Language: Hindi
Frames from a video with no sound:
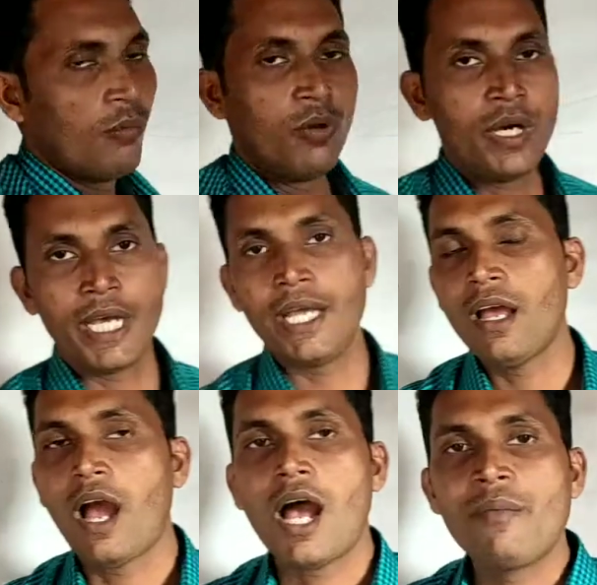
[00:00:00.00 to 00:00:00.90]
वो है
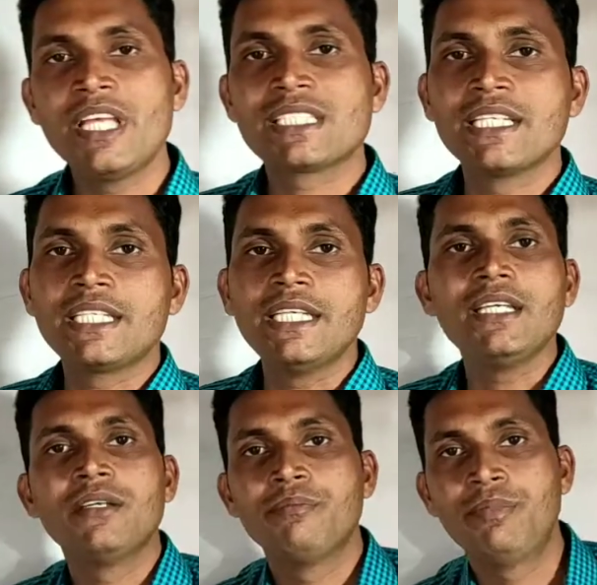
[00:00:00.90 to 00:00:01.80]
आवेशन की
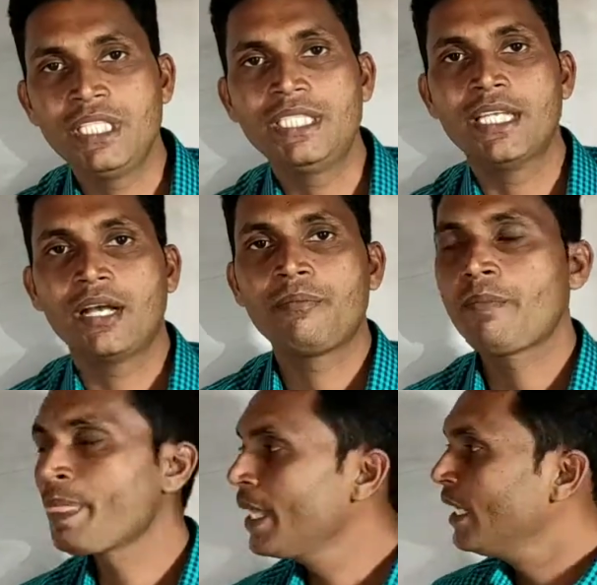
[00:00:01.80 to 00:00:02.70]
विधियां
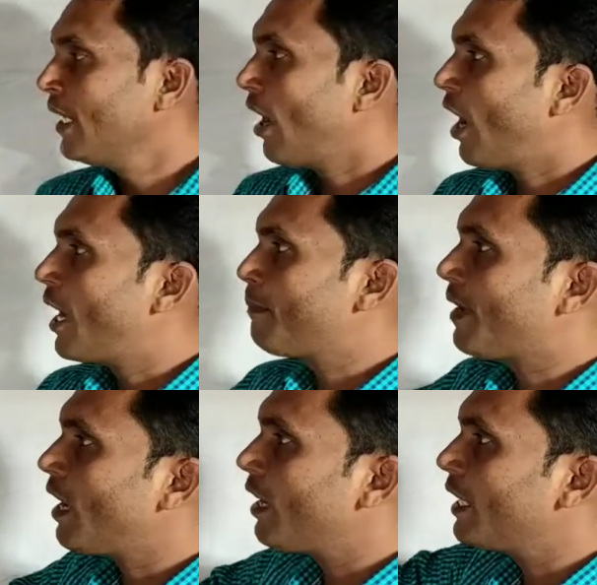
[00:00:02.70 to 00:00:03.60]

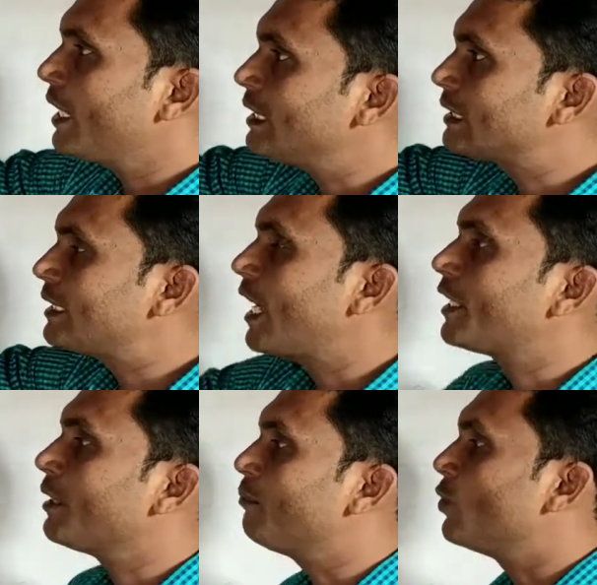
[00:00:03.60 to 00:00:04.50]
आपका
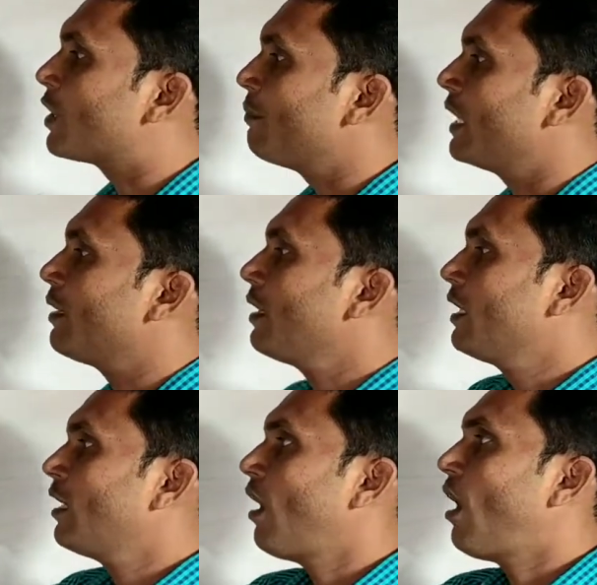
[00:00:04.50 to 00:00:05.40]
एनसीआरटी बुक e में
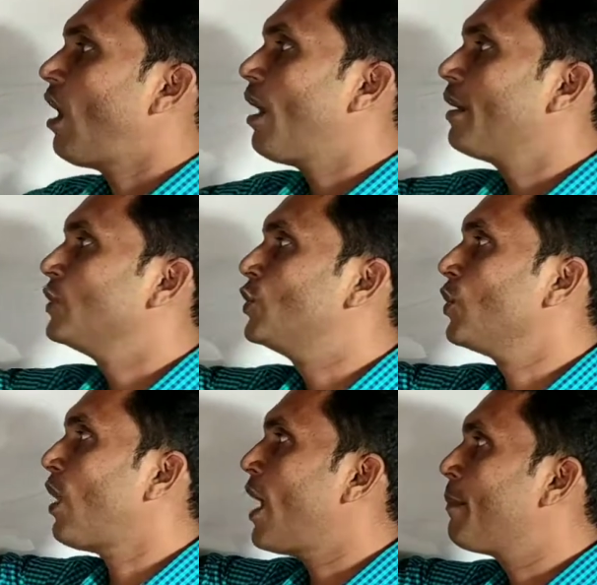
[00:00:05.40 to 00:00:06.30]
जो
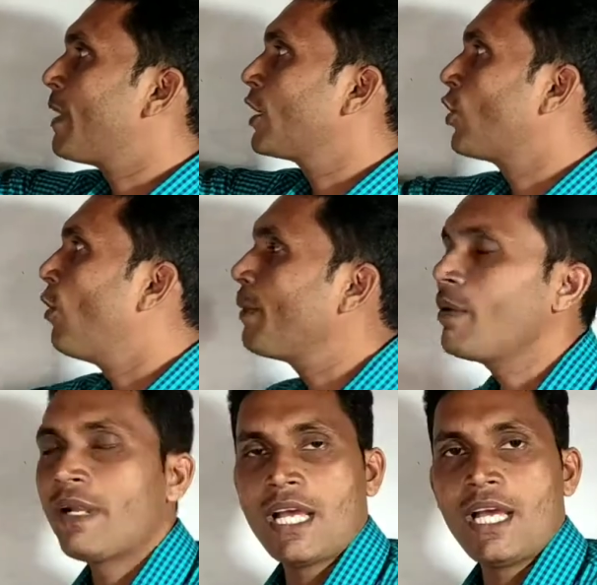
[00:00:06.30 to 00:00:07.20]
आपका
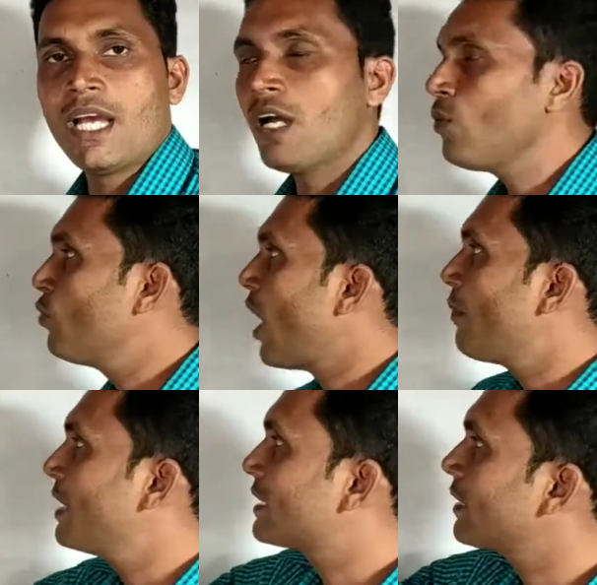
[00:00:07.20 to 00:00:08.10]
टॉपिक बनाया है वो
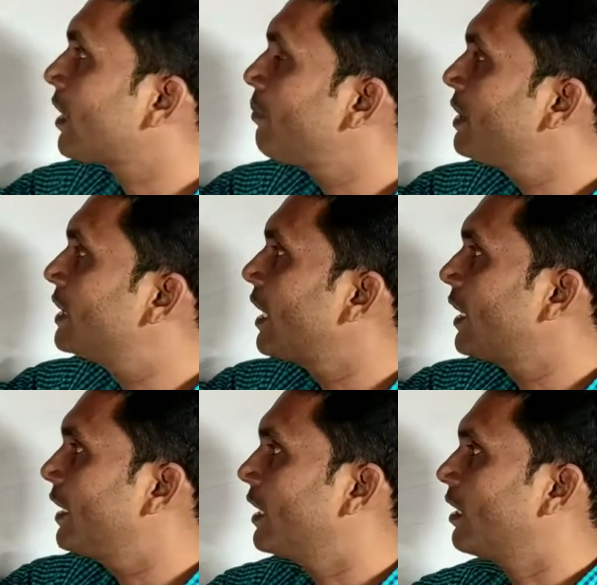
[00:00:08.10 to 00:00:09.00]
आवेशन का विधिया
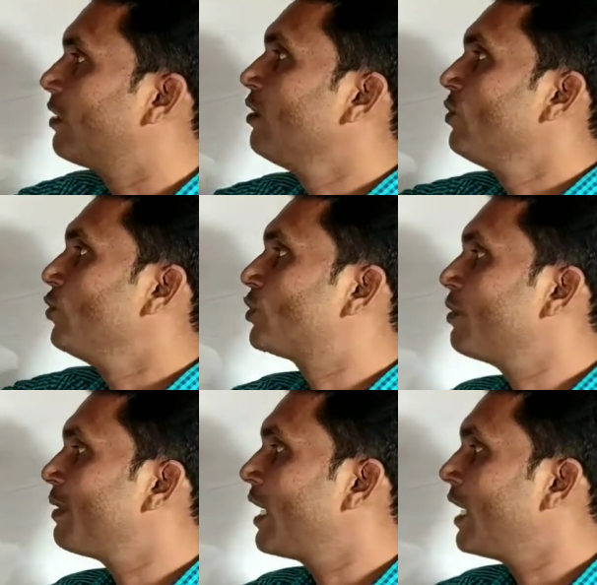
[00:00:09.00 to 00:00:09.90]
नहीं है
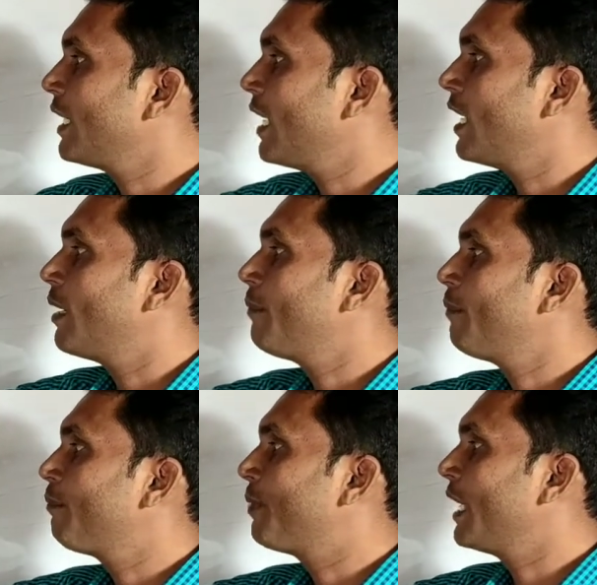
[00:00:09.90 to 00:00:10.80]
उसमें बनाया गया है
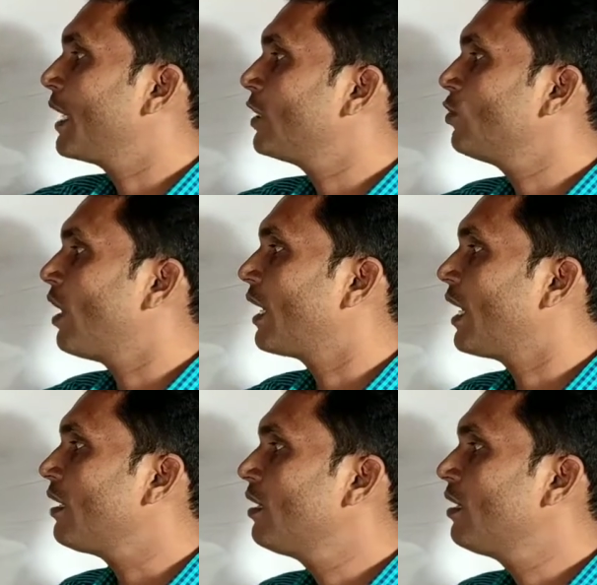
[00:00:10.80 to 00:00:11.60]
प्रेरण द्वारा